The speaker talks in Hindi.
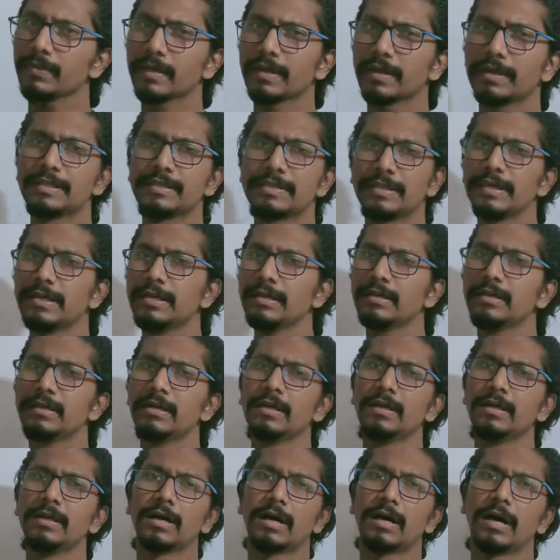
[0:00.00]
इसलिए
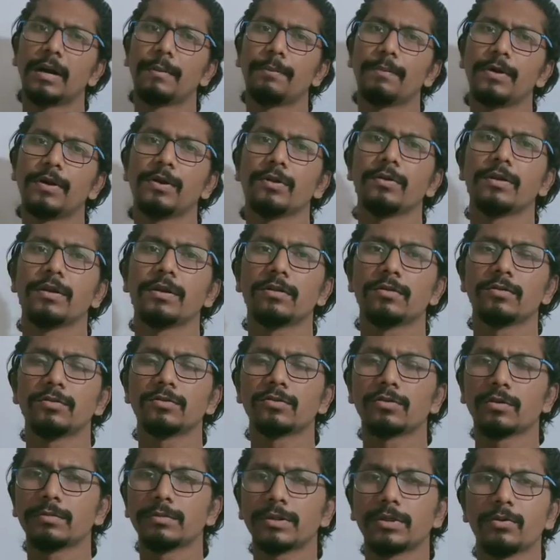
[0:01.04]
आप पर्टिकुलर उस
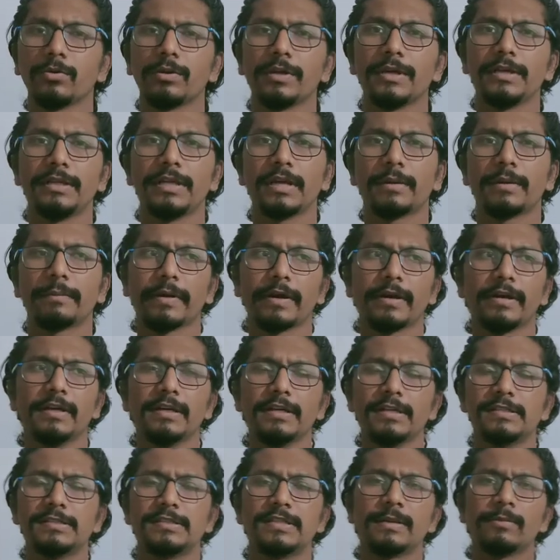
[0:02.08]
ऑब्जेक्ट को नहीं देख पाए
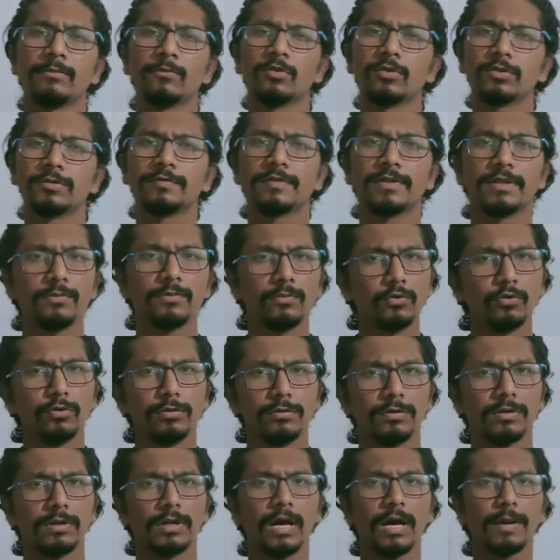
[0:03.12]
सेम गोज विद द मून
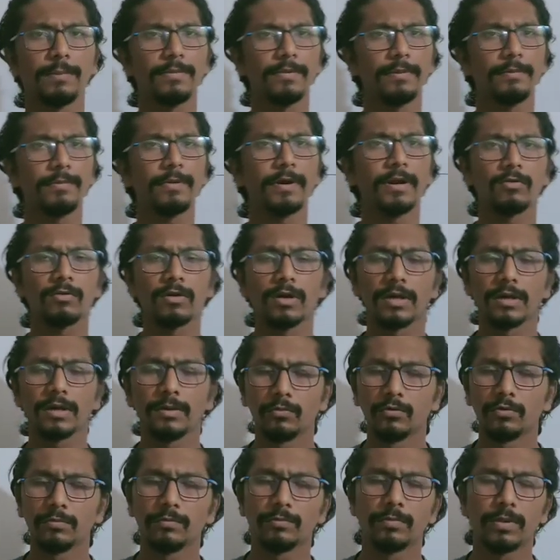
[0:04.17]
आपने पढ़ा होगा कि
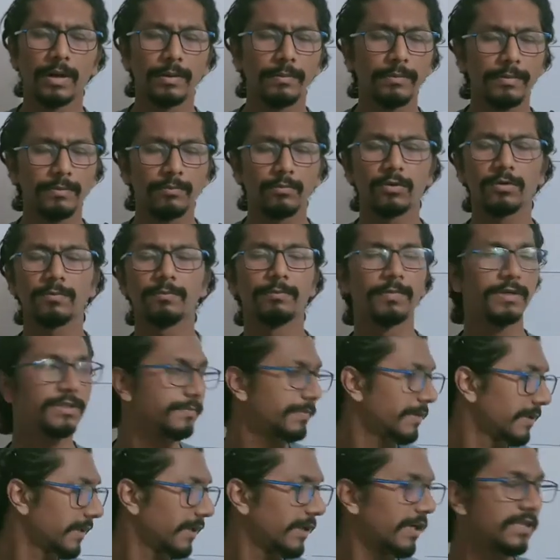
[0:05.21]
मून हमने बहुत
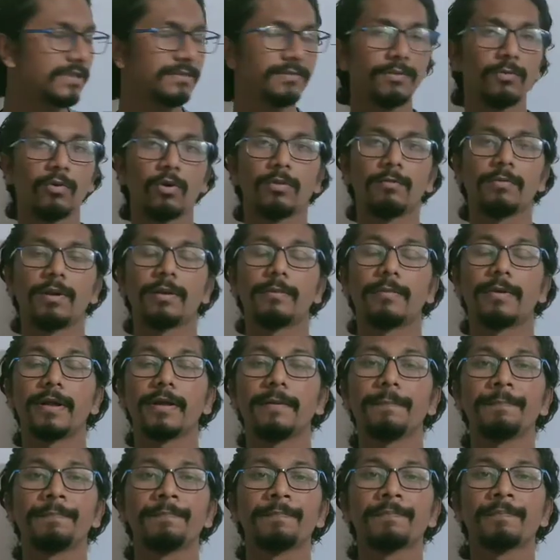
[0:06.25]
बचपन की क्लास में बहुत बार पढ़ा
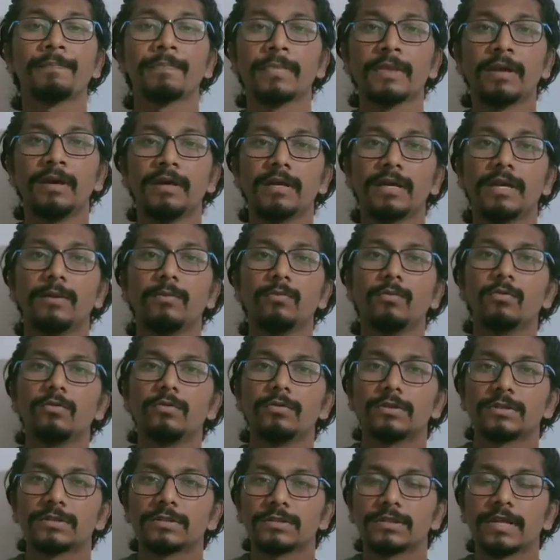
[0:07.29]
है कि मून
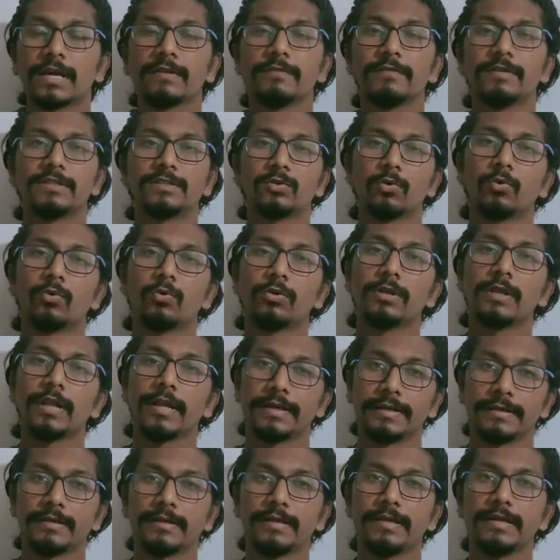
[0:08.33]
डजेंट हैव इट्स ओन
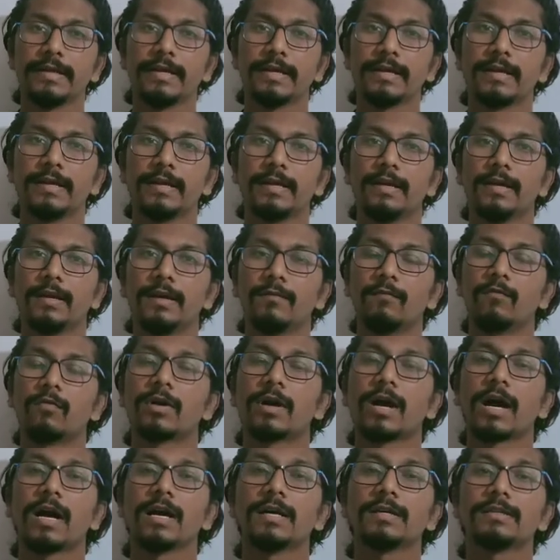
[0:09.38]
लाइट ठीक है वो
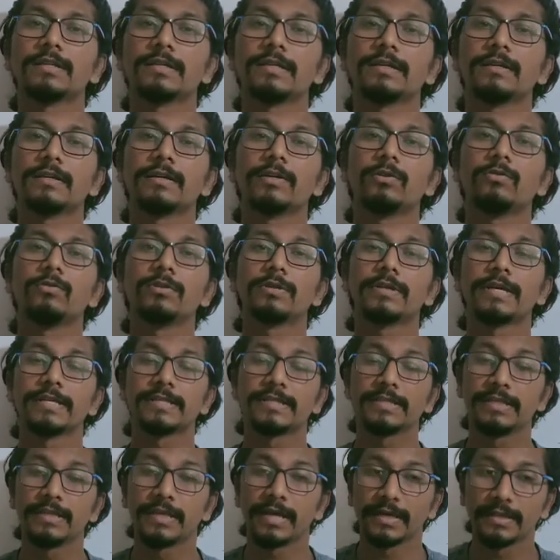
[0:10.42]
कहाँ से क्यों कैसे
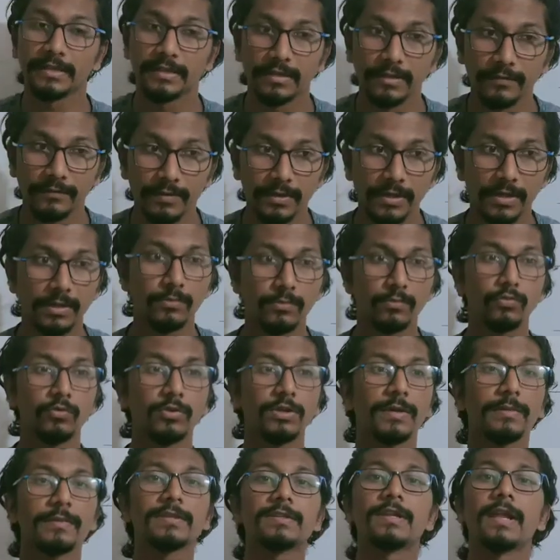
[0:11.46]
दिखाई देता है फिर अगर मून
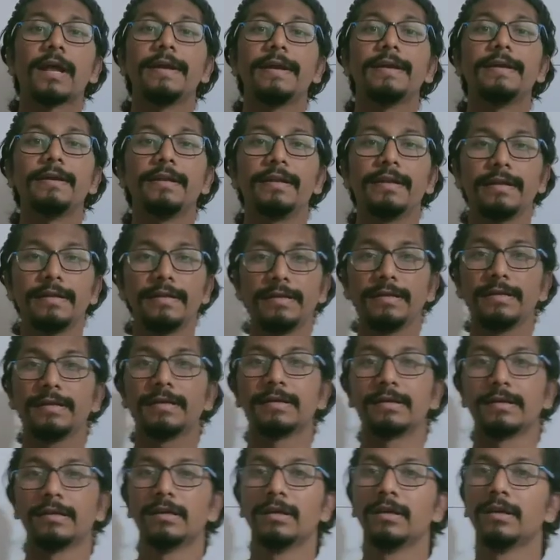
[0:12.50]
के पास लाइट नहीं
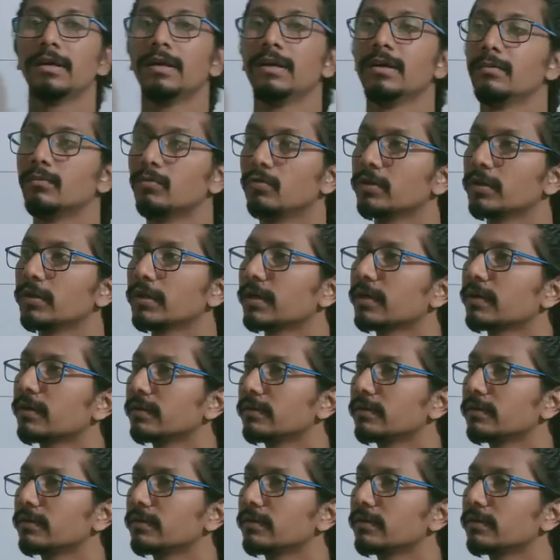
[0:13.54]
है मून अगर